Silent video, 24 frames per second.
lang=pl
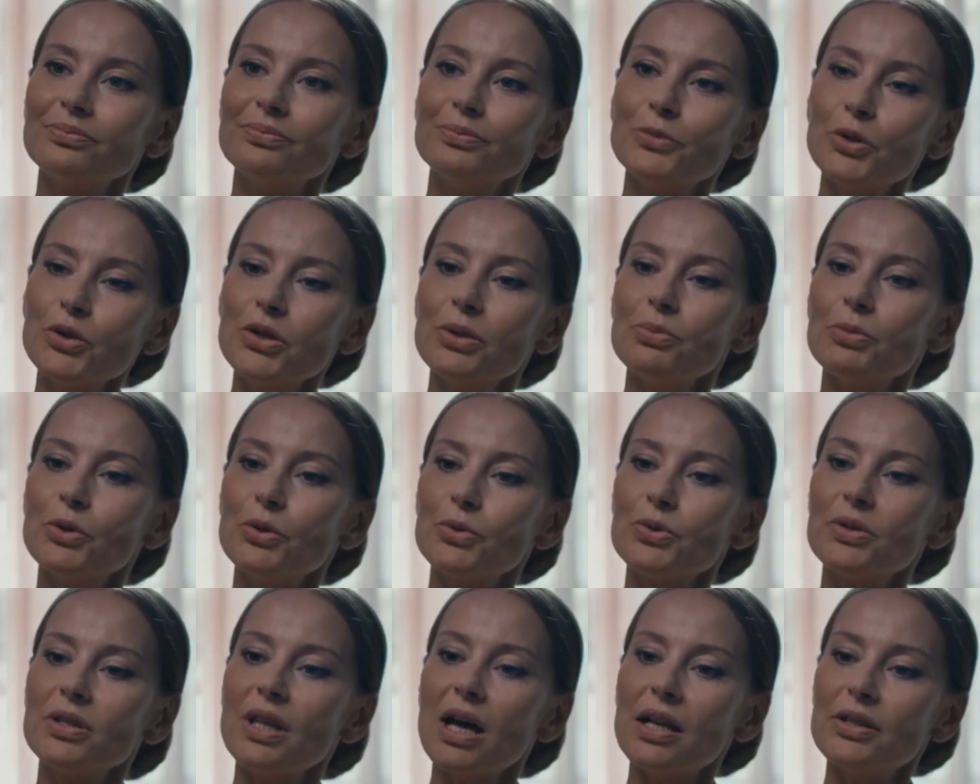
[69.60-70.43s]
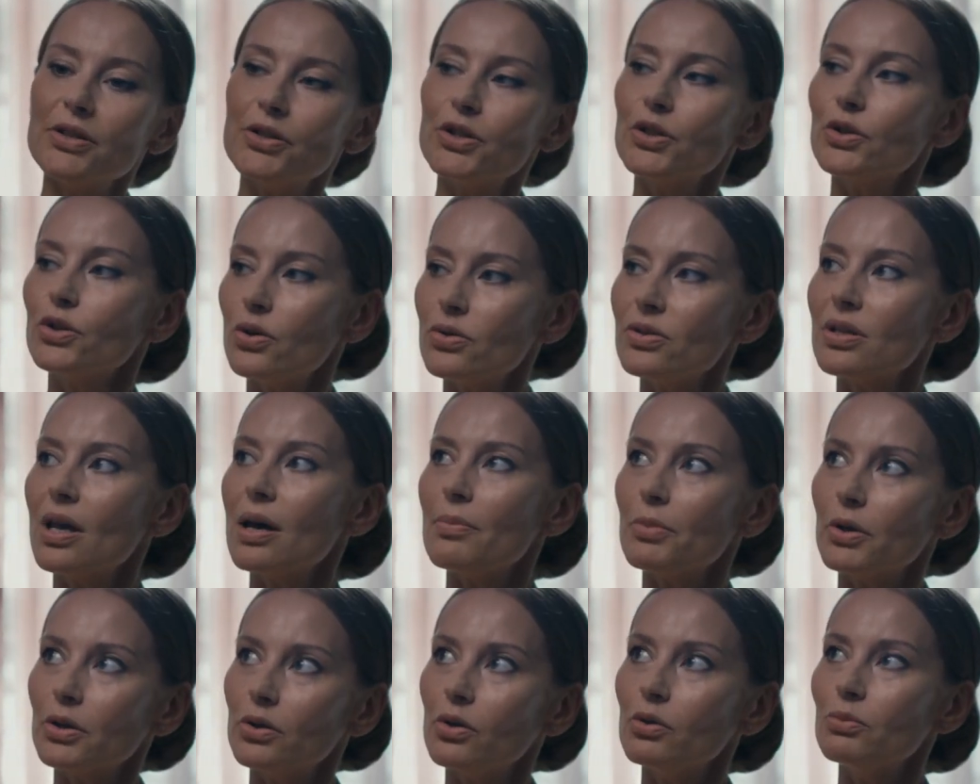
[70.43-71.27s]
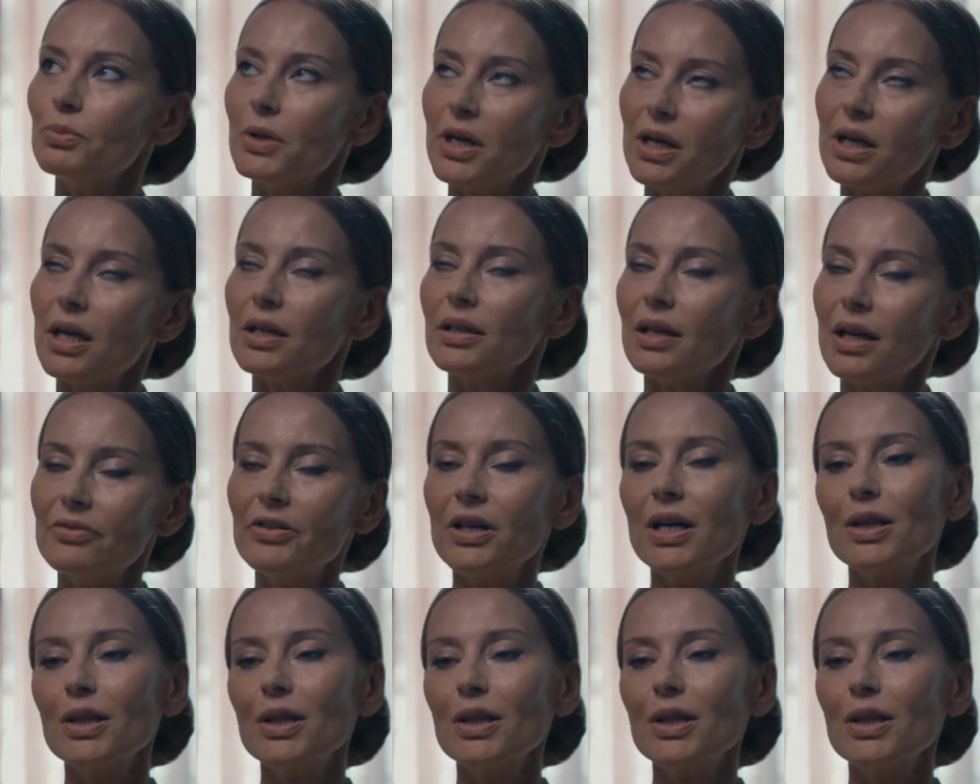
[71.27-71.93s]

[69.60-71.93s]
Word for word: Musimy ustalić, kto zamknął Brianka w